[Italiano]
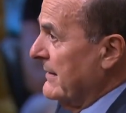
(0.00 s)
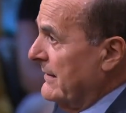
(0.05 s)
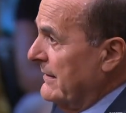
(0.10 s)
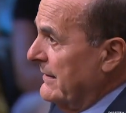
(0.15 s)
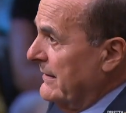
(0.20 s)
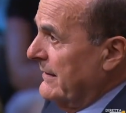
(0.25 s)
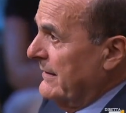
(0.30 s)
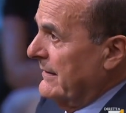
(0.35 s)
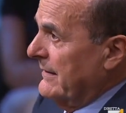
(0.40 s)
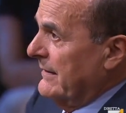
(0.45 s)
eh,
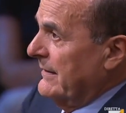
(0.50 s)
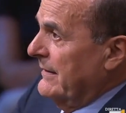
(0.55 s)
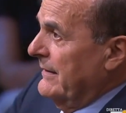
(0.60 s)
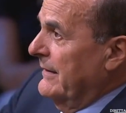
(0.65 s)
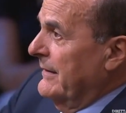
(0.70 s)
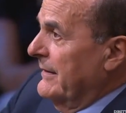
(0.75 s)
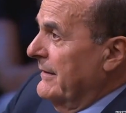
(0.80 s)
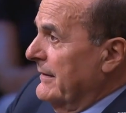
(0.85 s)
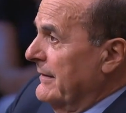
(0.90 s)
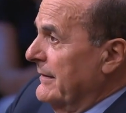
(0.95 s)
le
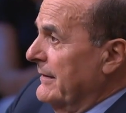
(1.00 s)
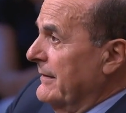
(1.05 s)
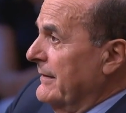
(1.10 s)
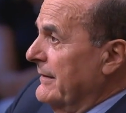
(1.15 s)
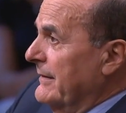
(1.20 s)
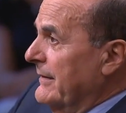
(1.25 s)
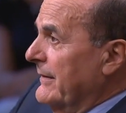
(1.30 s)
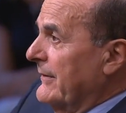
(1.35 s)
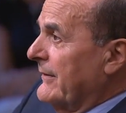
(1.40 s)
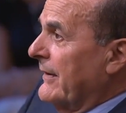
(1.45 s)

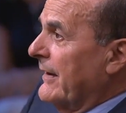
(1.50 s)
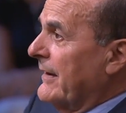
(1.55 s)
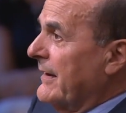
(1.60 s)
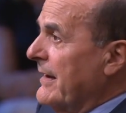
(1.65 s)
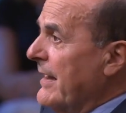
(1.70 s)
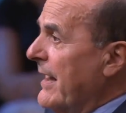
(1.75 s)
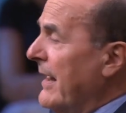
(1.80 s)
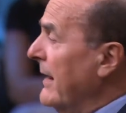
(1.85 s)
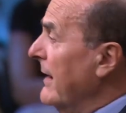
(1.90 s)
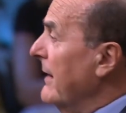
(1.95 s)
i
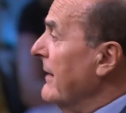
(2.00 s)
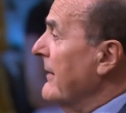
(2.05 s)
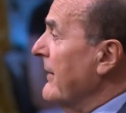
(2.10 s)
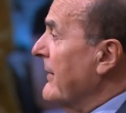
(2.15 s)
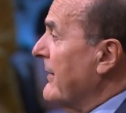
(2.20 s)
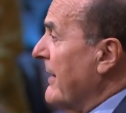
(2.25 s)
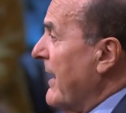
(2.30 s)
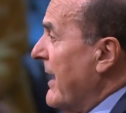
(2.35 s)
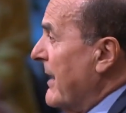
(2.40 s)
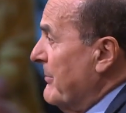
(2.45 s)
secchielli di
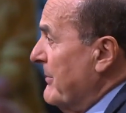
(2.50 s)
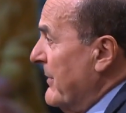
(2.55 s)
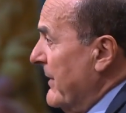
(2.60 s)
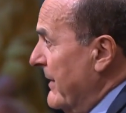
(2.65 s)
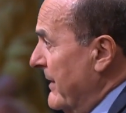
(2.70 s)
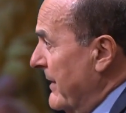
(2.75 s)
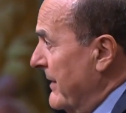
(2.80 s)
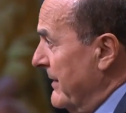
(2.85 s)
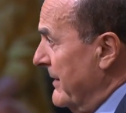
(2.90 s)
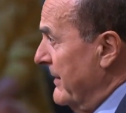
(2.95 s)

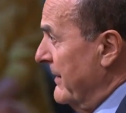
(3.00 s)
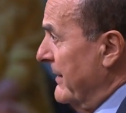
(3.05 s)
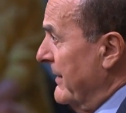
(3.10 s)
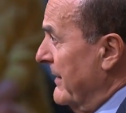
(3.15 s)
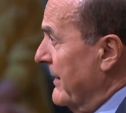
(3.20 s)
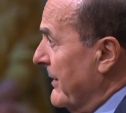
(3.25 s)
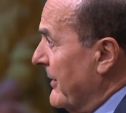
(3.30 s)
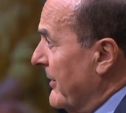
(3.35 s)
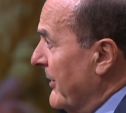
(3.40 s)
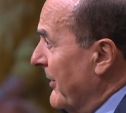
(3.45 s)
sabbia e
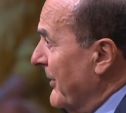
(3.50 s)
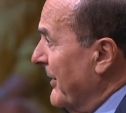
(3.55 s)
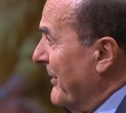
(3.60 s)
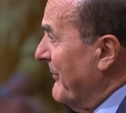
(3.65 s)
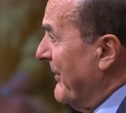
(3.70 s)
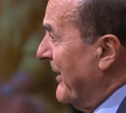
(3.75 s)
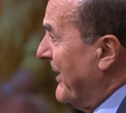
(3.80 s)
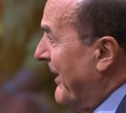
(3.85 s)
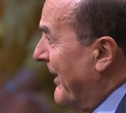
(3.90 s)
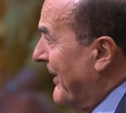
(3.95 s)
le, cose, le
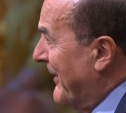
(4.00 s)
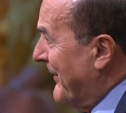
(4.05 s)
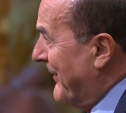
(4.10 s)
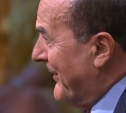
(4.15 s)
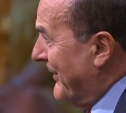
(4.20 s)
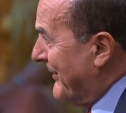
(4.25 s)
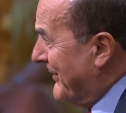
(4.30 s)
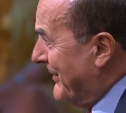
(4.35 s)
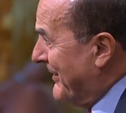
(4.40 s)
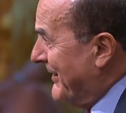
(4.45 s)
vacanze
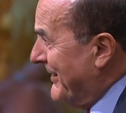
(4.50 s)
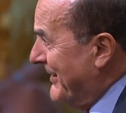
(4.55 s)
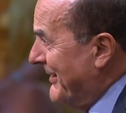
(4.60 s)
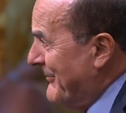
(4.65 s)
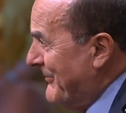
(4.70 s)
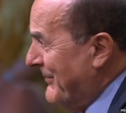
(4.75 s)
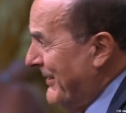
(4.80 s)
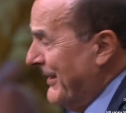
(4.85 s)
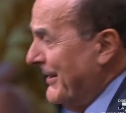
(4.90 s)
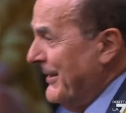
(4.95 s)

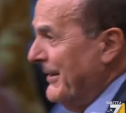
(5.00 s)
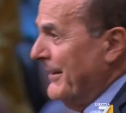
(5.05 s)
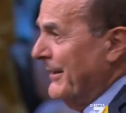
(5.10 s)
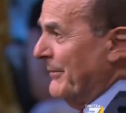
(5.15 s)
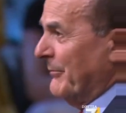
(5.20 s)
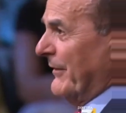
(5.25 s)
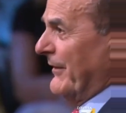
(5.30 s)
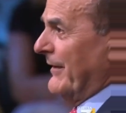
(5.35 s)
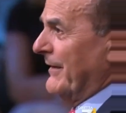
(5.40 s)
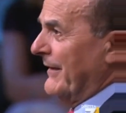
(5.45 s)
estive,
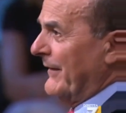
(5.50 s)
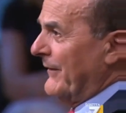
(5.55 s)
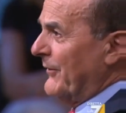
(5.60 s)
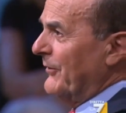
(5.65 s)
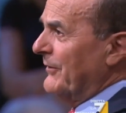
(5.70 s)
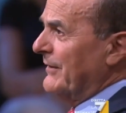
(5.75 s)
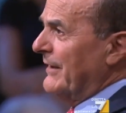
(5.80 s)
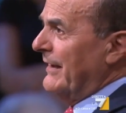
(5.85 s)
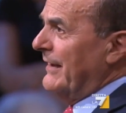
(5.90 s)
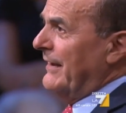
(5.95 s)

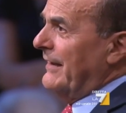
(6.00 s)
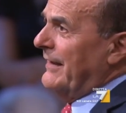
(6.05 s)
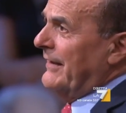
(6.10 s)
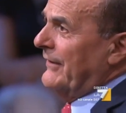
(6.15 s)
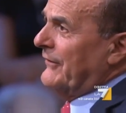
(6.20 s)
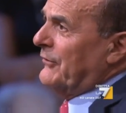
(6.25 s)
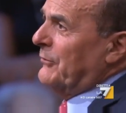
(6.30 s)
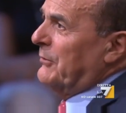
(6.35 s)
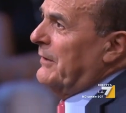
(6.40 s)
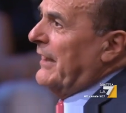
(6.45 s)
presentazione delle
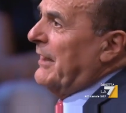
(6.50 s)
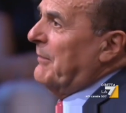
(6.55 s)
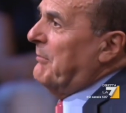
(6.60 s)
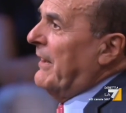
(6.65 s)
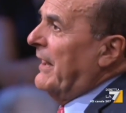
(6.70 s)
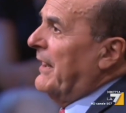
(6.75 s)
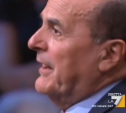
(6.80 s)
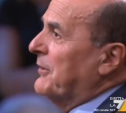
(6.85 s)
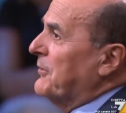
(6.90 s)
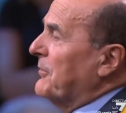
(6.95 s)
liste, una
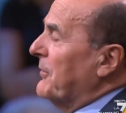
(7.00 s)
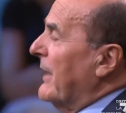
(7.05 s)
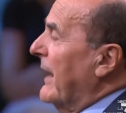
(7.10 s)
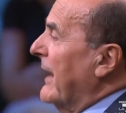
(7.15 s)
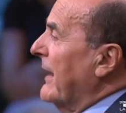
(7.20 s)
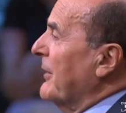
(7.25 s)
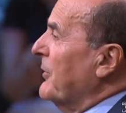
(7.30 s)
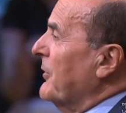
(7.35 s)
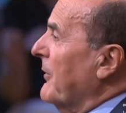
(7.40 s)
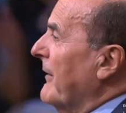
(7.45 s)
campagna
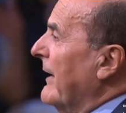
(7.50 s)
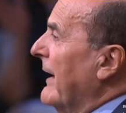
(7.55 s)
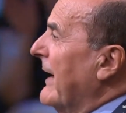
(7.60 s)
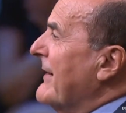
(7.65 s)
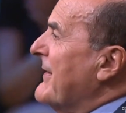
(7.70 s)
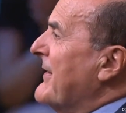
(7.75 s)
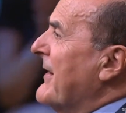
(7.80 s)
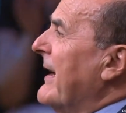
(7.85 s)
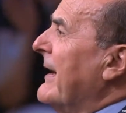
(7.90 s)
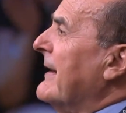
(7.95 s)
elettorale dove la
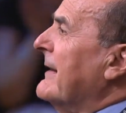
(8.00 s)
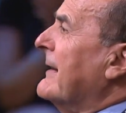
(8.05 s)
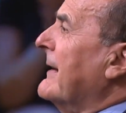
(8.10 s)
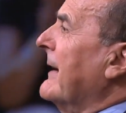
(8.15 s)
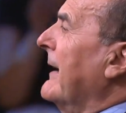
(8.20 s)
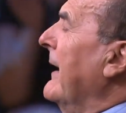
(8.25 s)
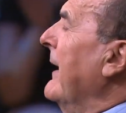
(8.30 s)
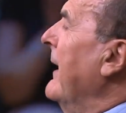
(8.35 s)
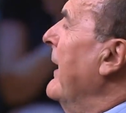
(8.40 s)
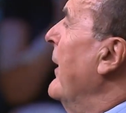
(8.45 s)

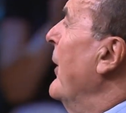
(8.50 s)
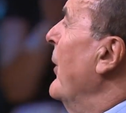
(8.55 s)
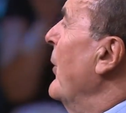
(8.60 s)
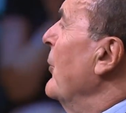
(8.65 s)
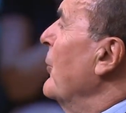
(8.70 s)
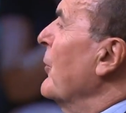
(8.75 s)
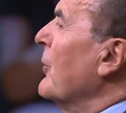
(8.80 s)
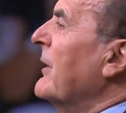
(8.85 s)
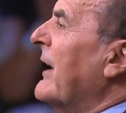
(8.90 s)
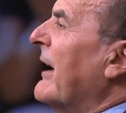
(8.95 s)
gente
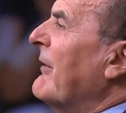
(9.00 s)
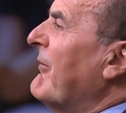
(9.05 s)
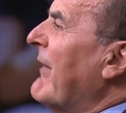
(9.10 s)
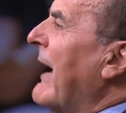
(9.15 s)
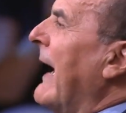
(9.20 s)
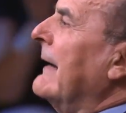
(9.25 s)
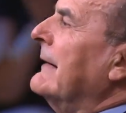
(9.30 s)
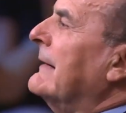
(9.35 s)
non avrà il